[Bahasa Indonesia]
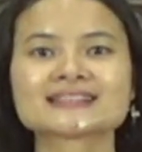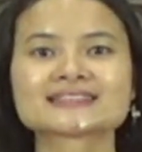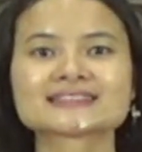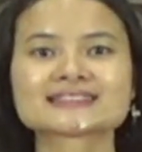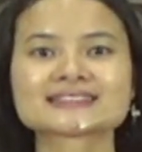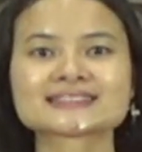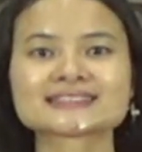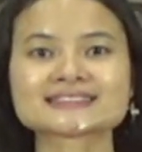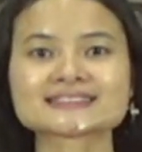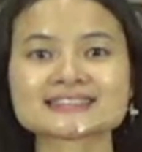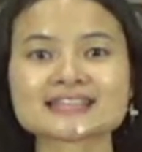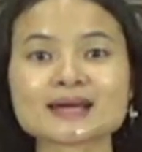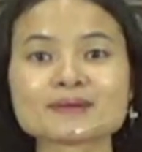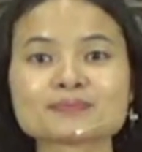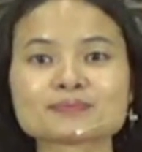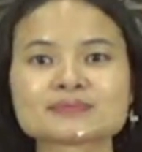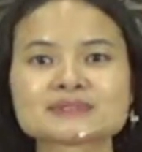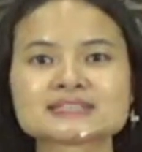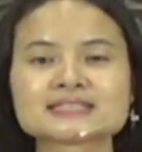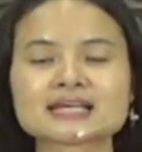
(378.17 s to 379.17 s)
tetap
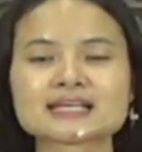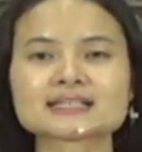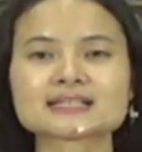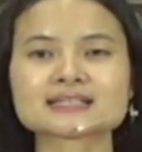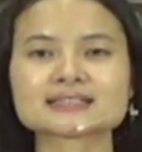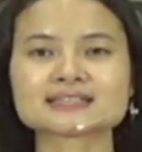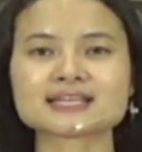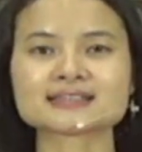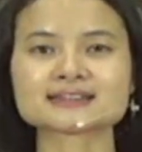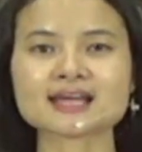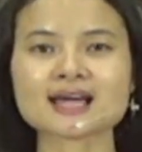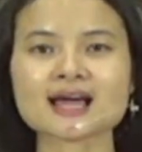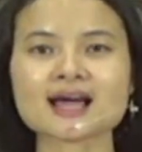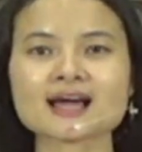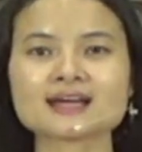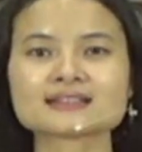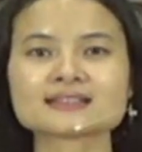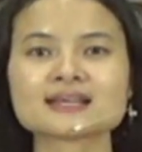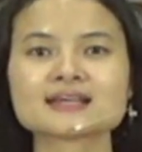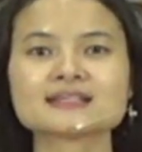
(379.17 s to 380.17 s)
menjadi
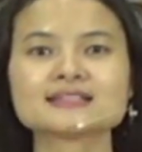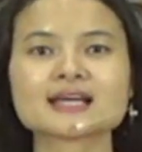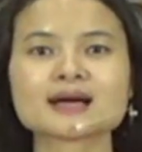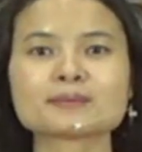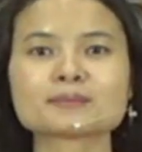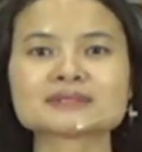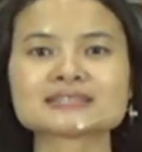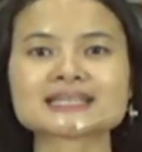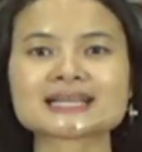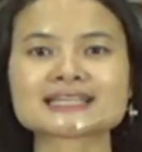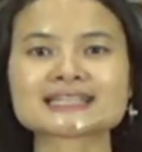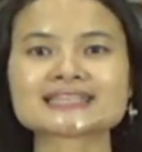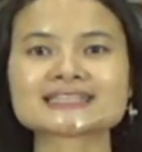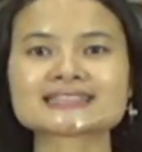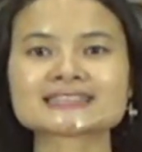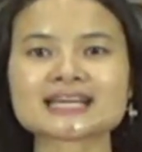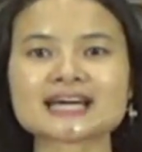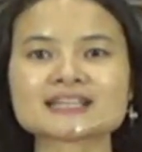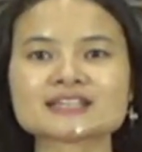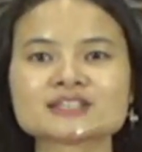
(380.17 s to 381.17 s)
kenyataan yang
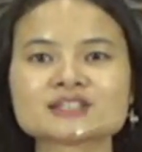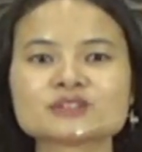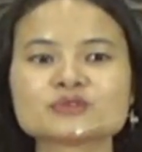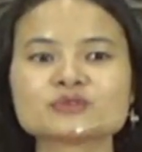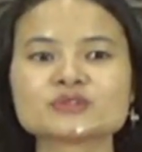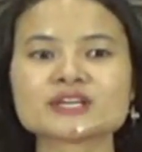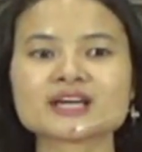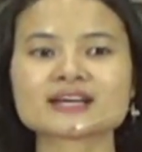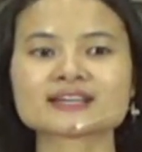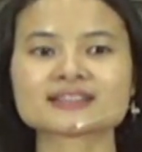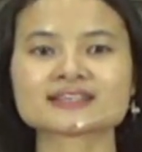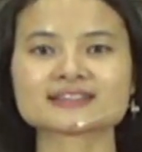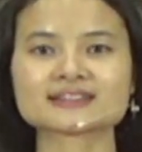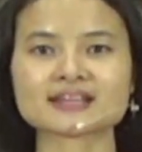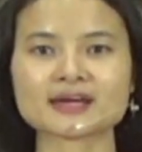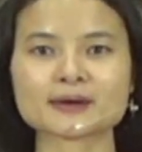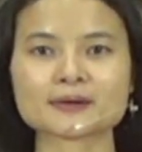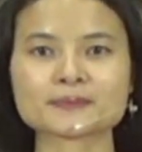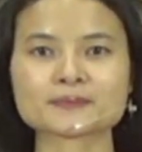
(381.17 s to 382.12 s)
menyakitkan di dunia kita.